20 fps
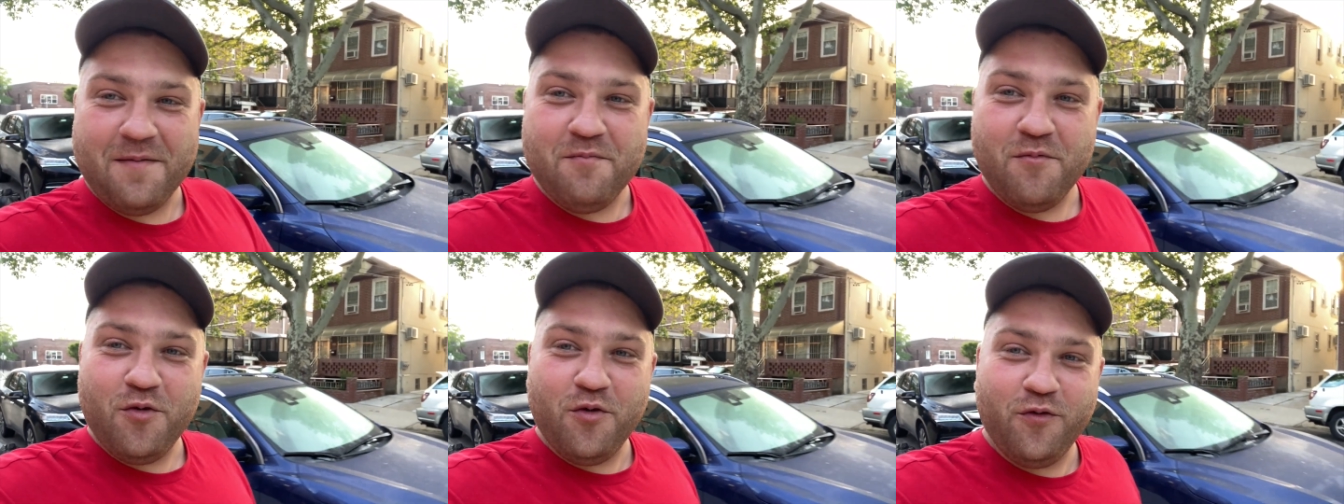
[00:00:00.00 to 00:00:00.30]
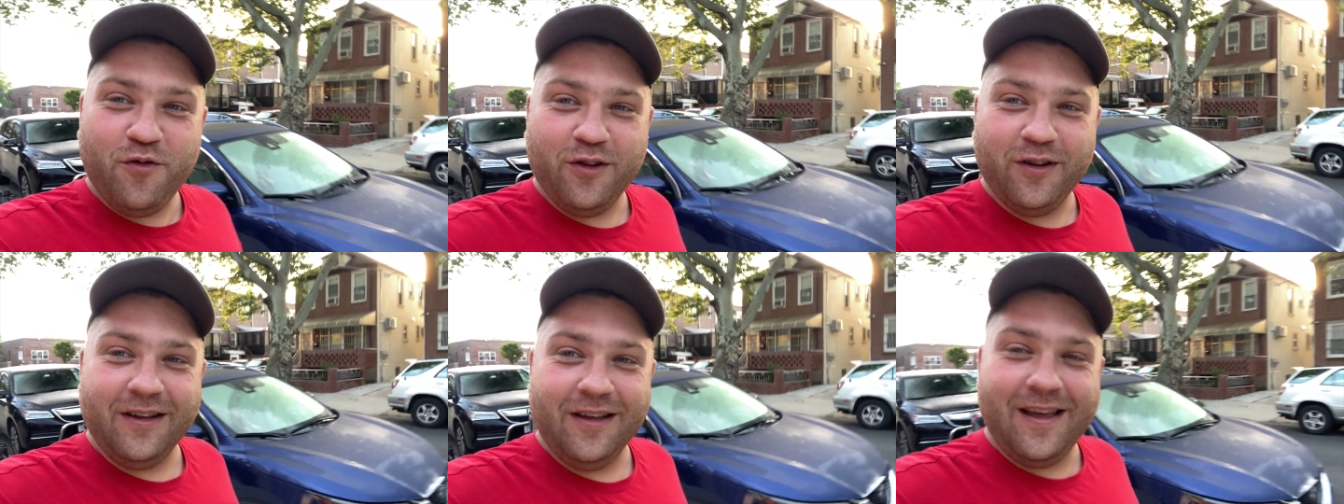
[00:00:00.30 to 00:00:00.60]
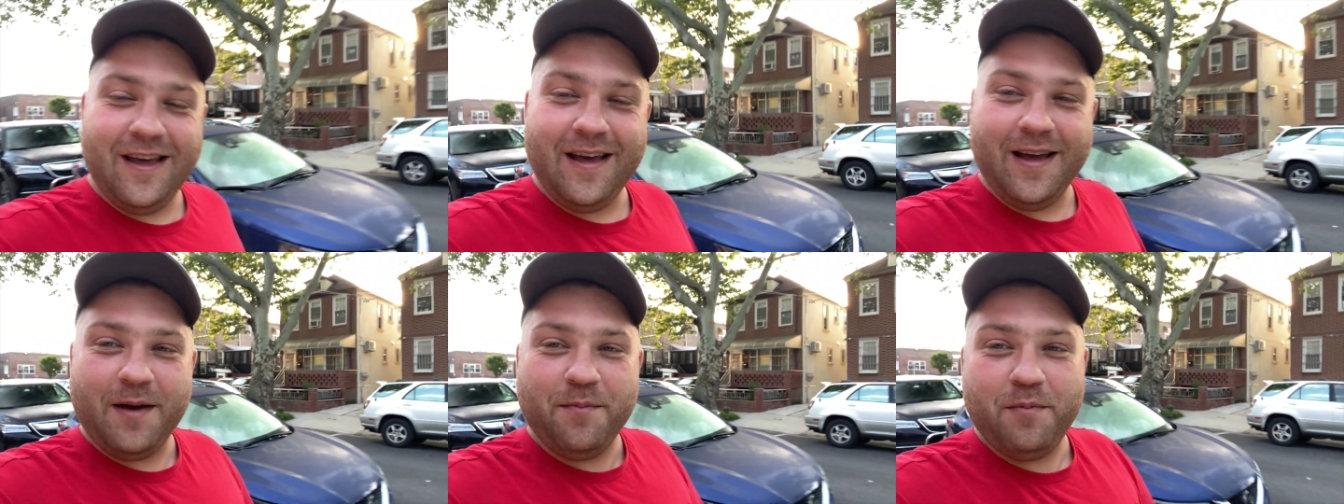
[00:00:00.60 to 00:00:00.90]

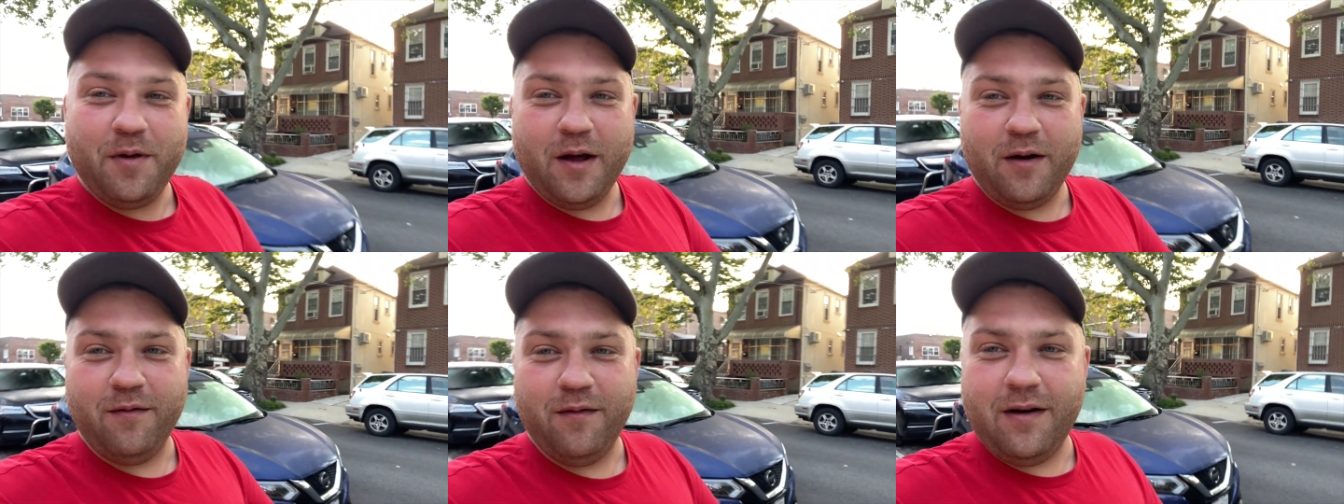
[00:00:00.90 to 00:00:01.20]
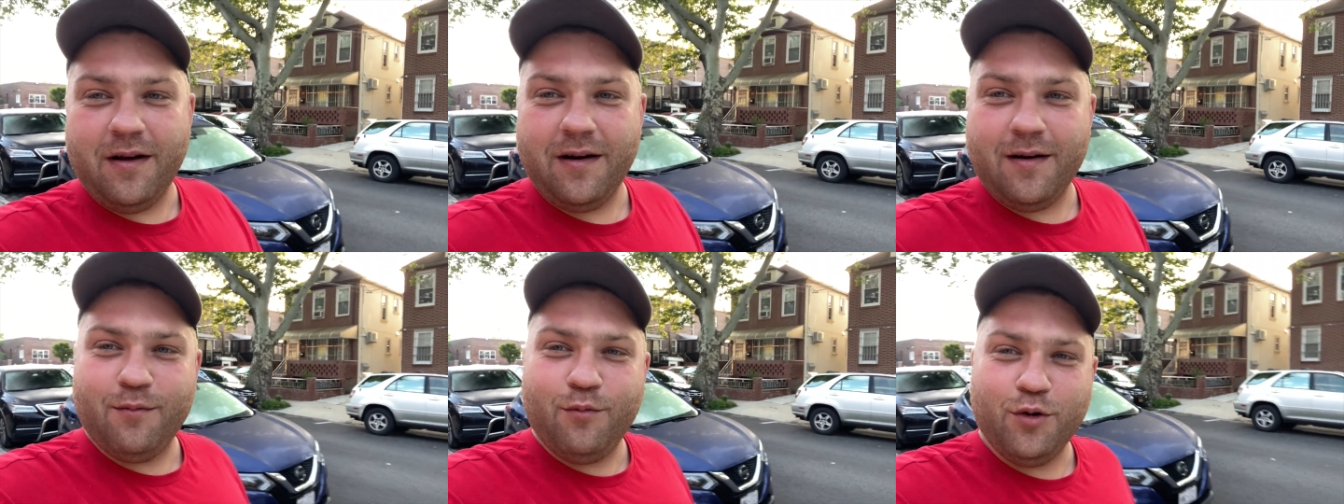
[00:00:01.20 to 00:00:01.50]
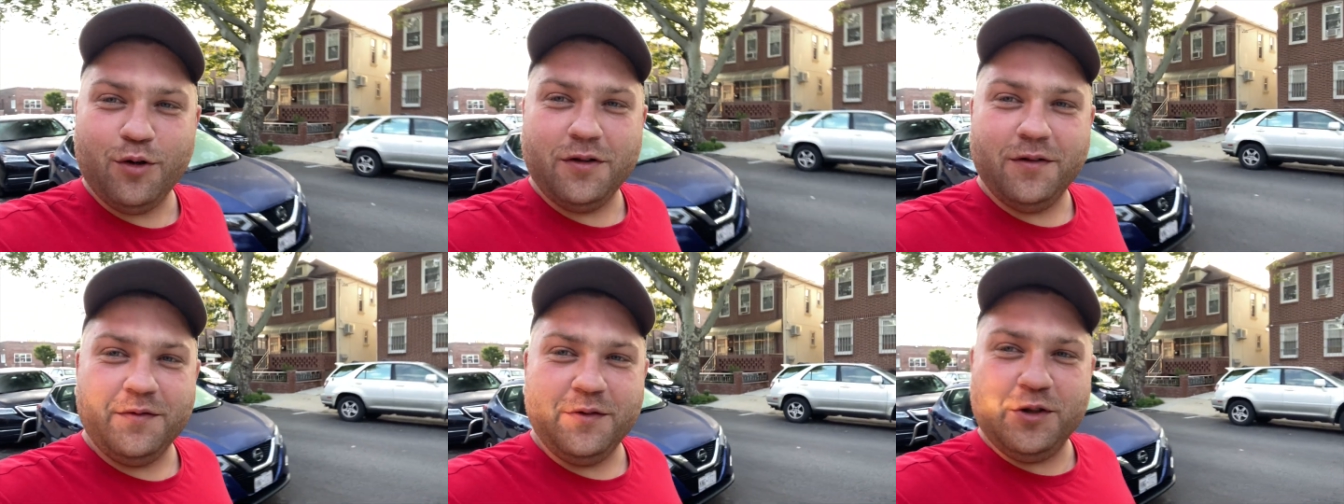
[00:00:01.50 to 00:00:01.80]
мувинге. Первая
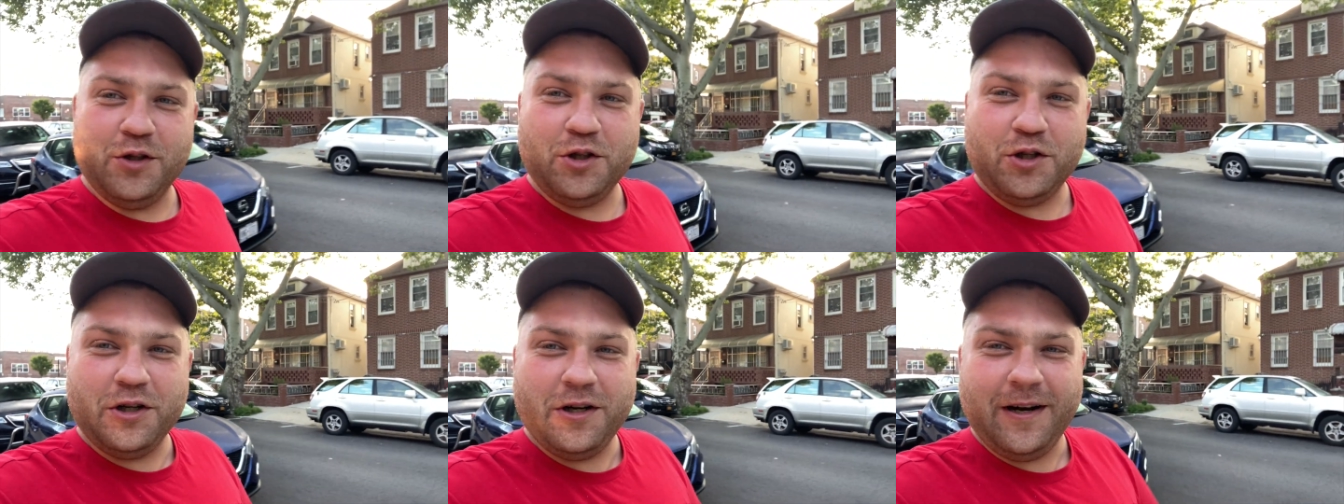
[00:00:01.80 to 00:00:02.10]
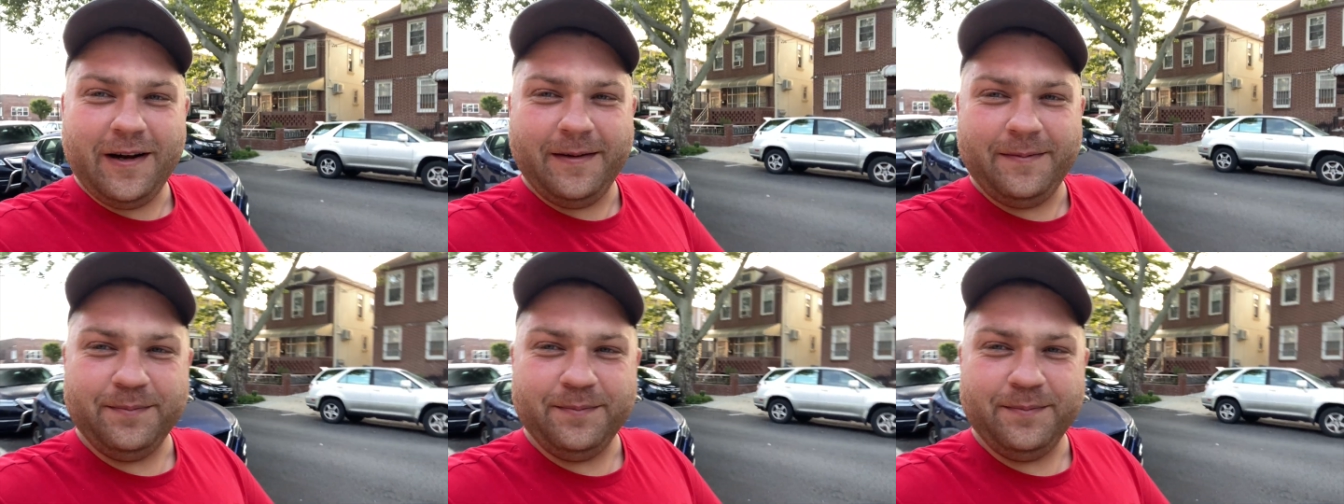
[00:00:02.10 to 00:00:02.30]
работа в США.